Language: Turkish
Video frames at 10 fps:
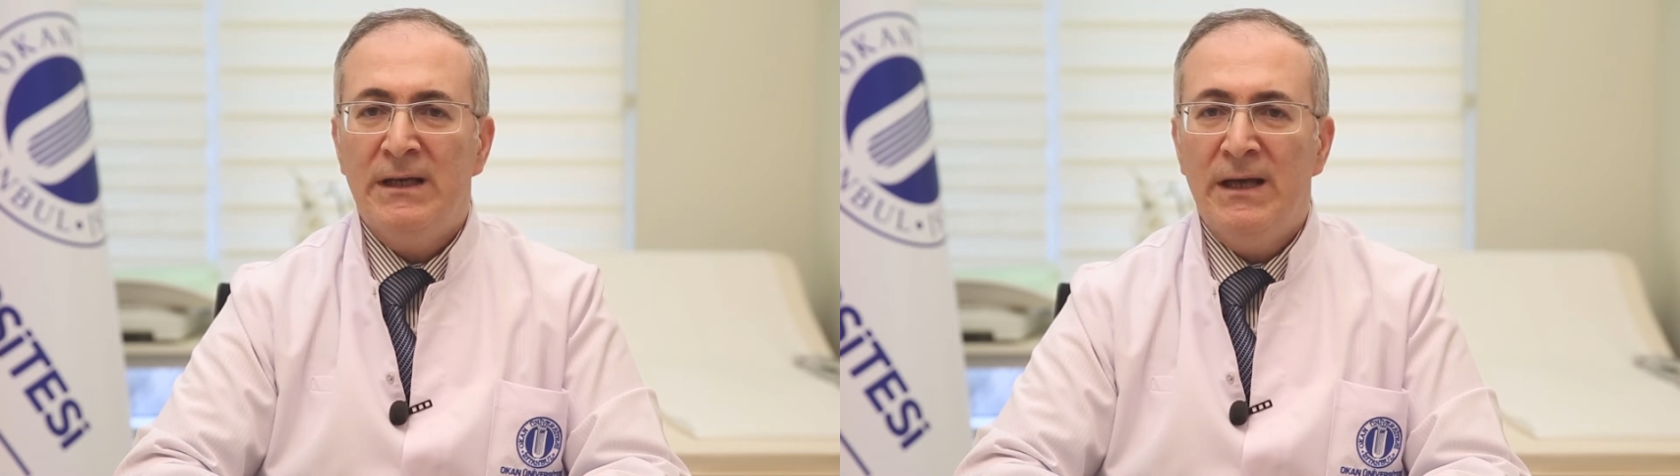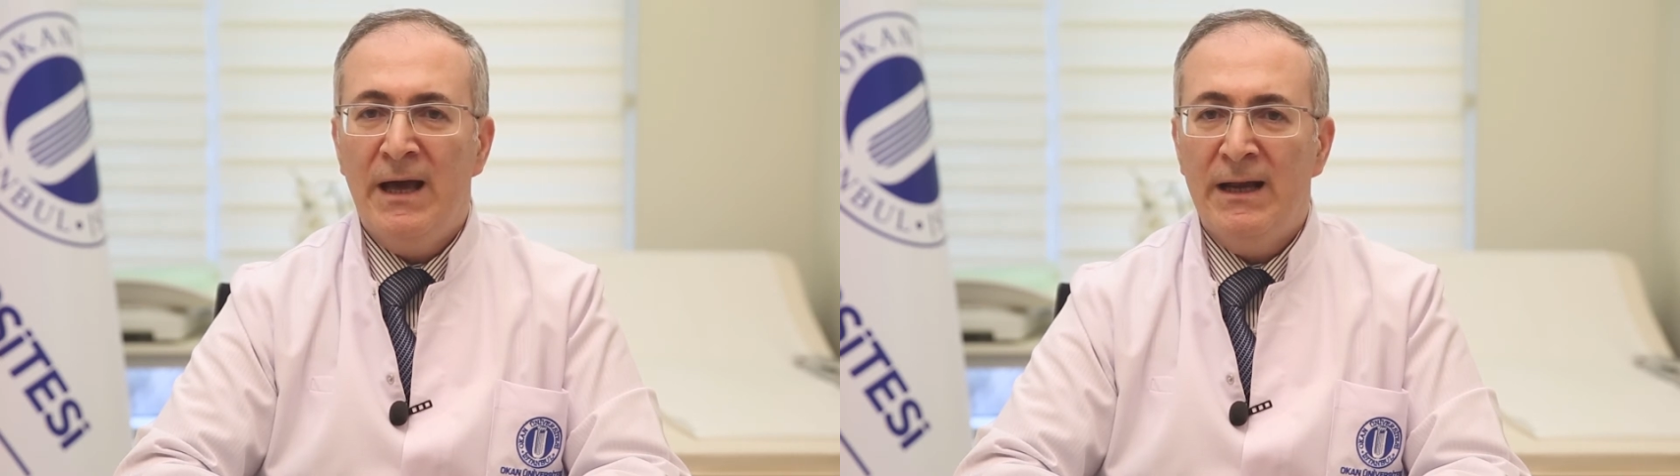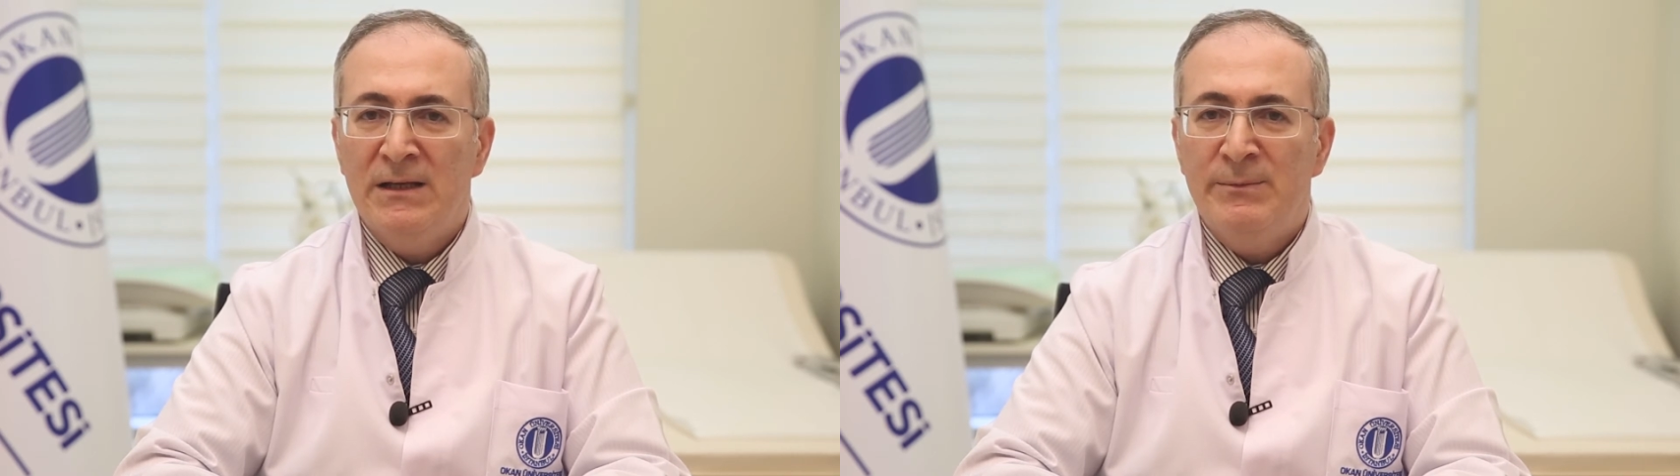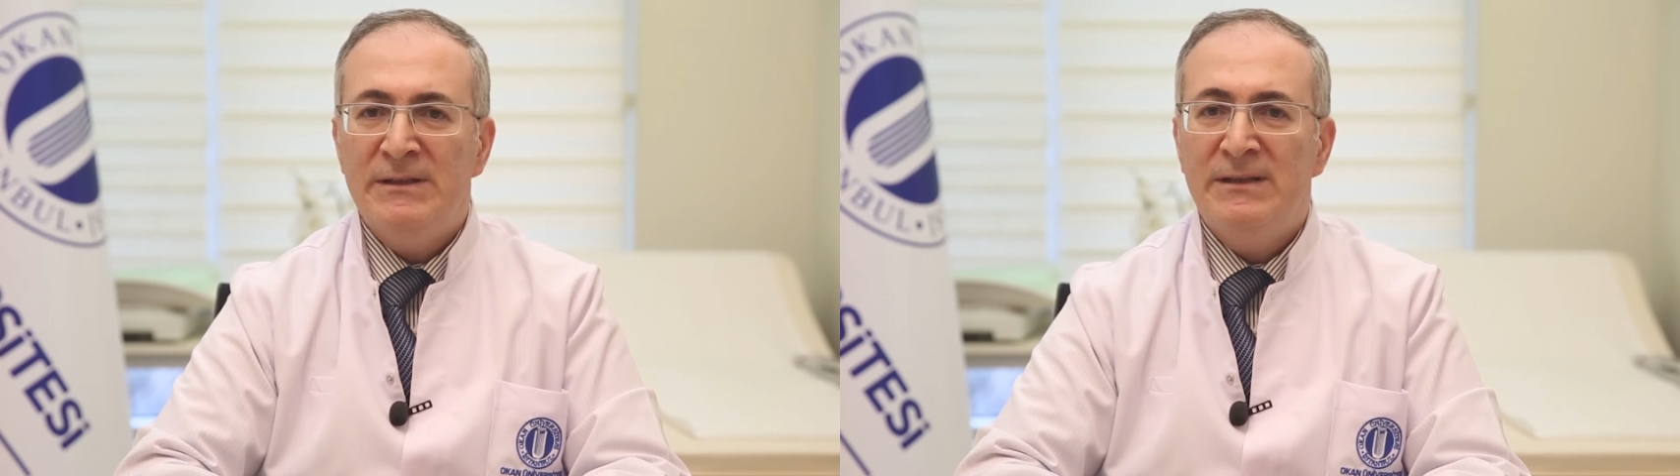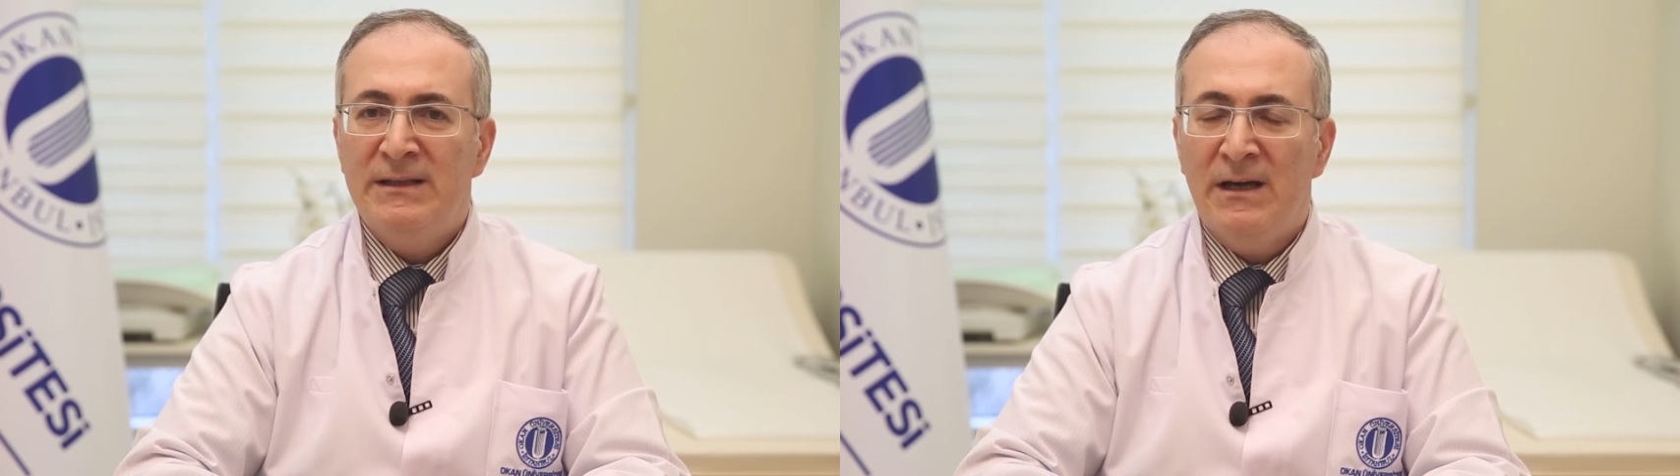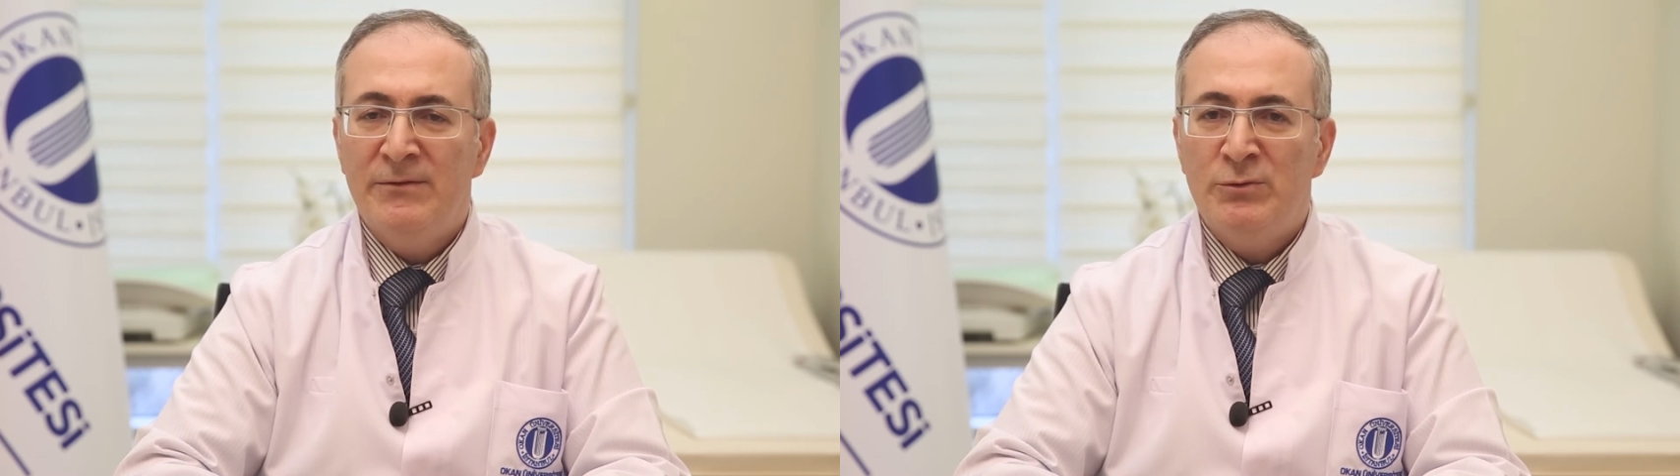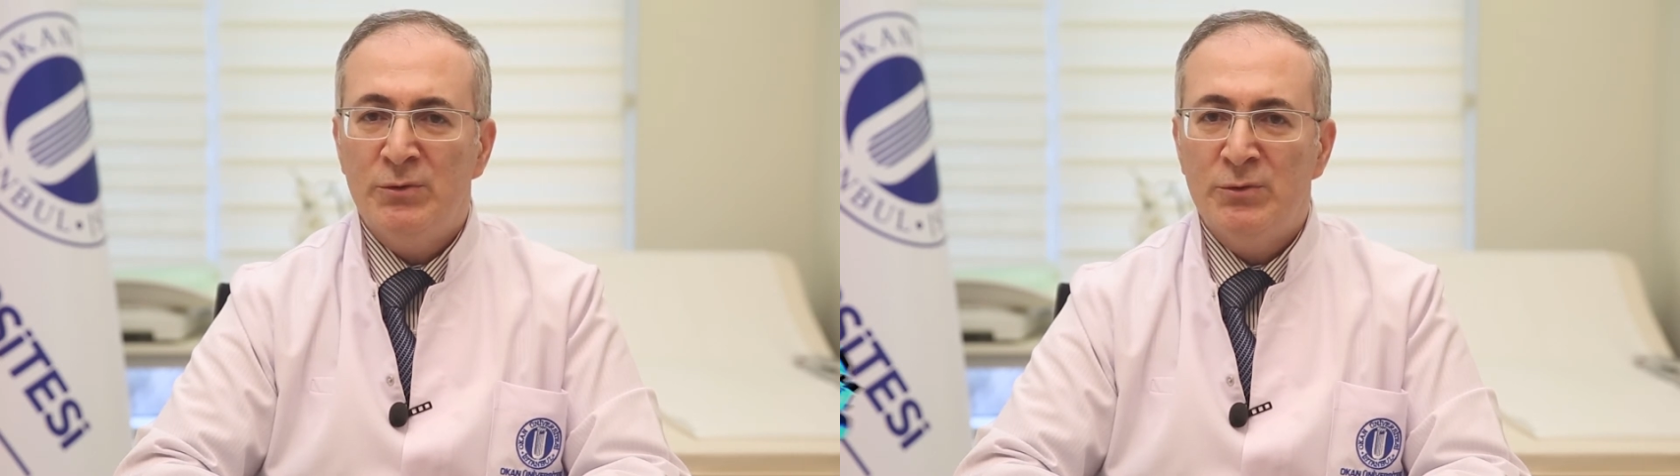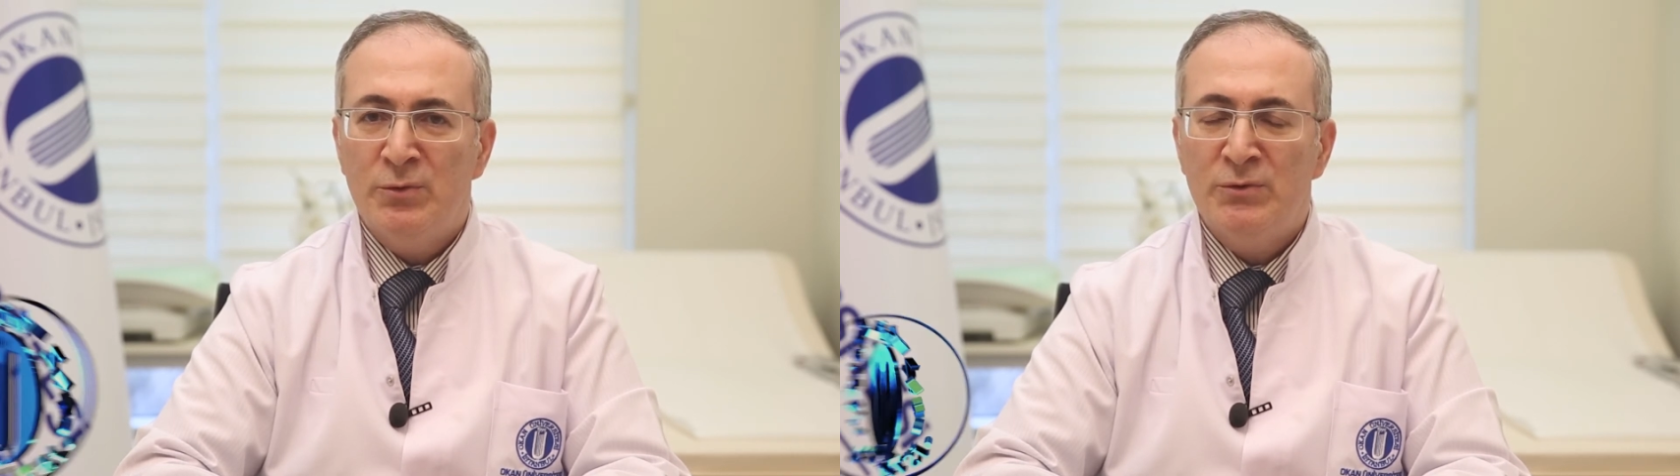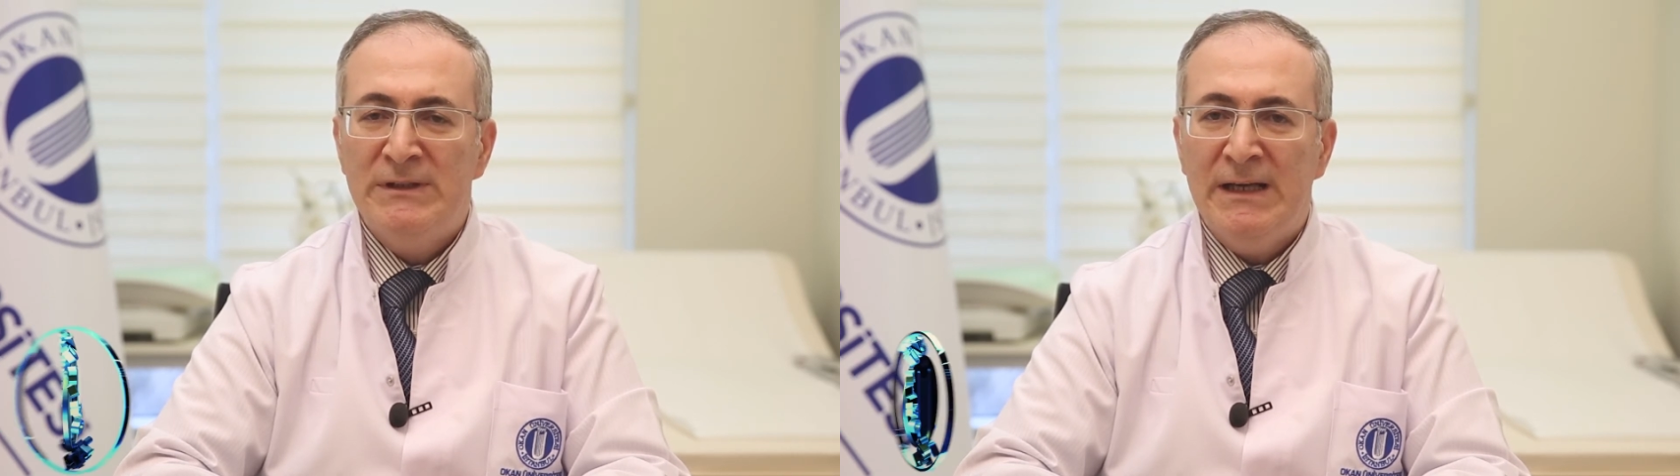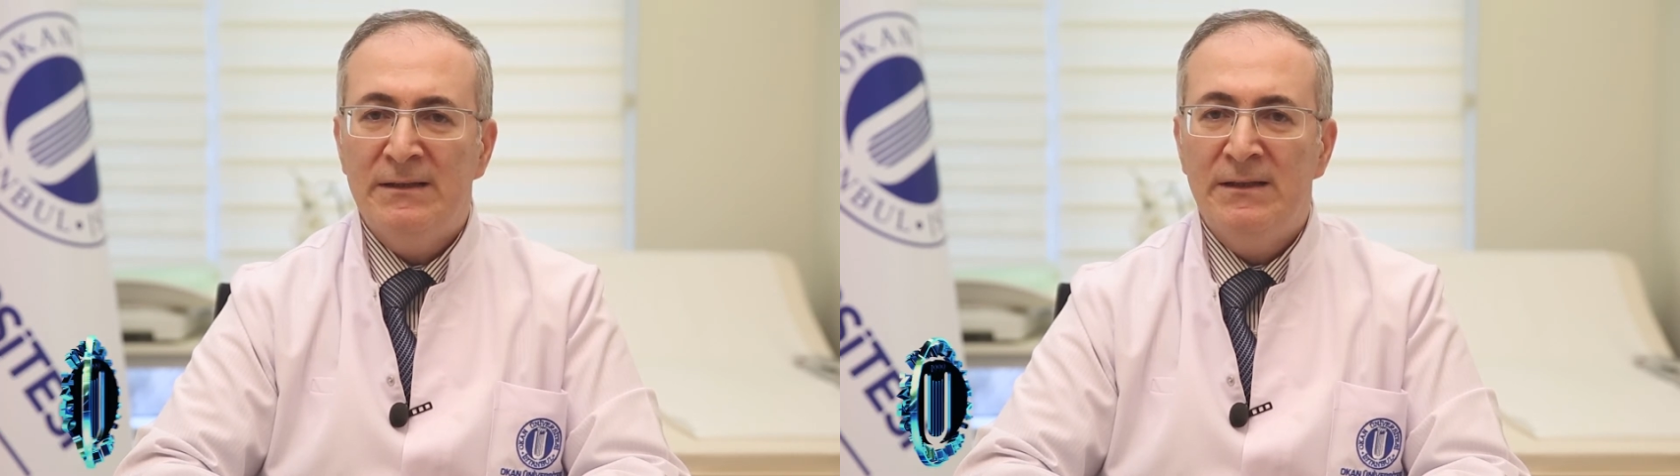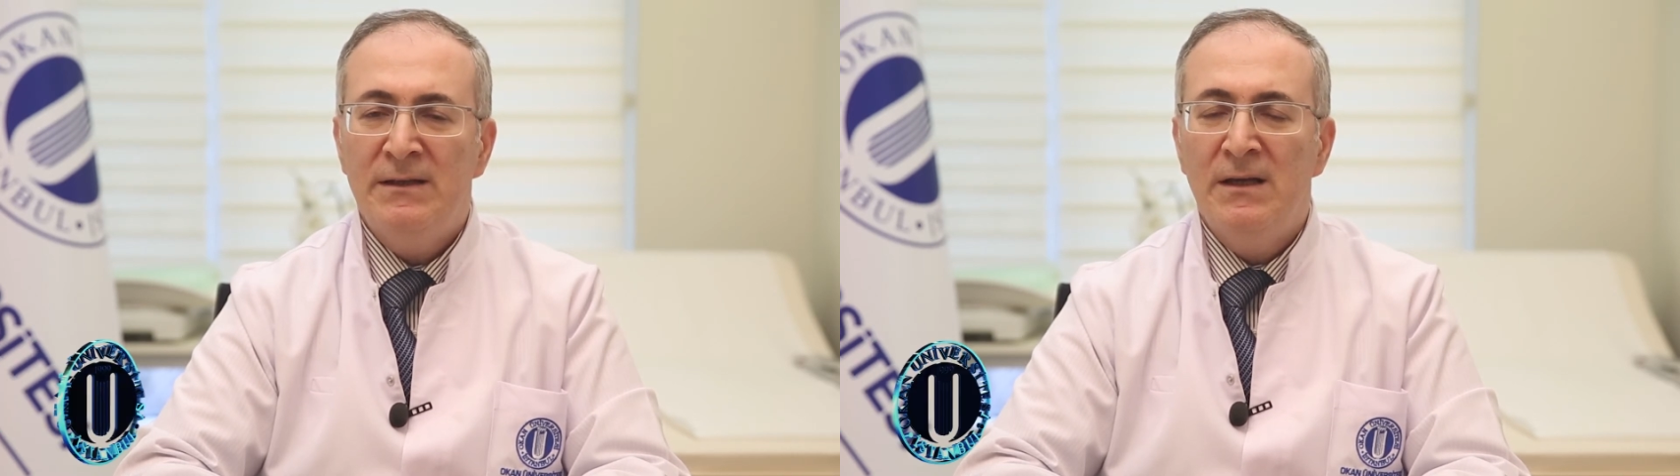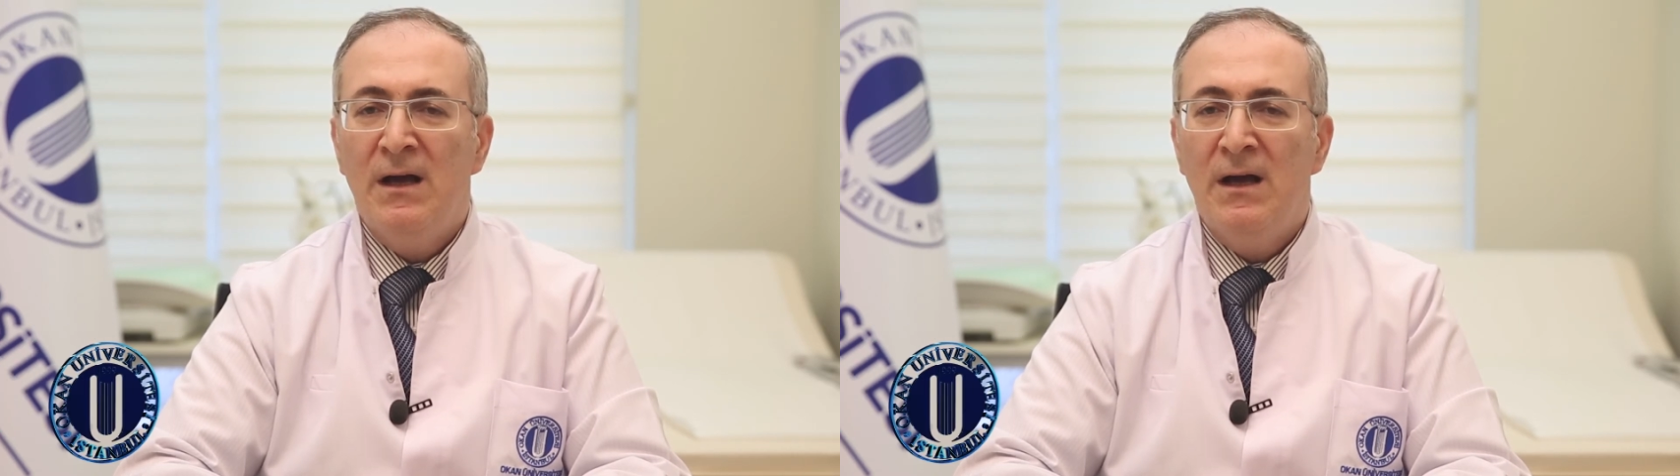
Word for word: de herhangi bir tedavi söz konusu değildir.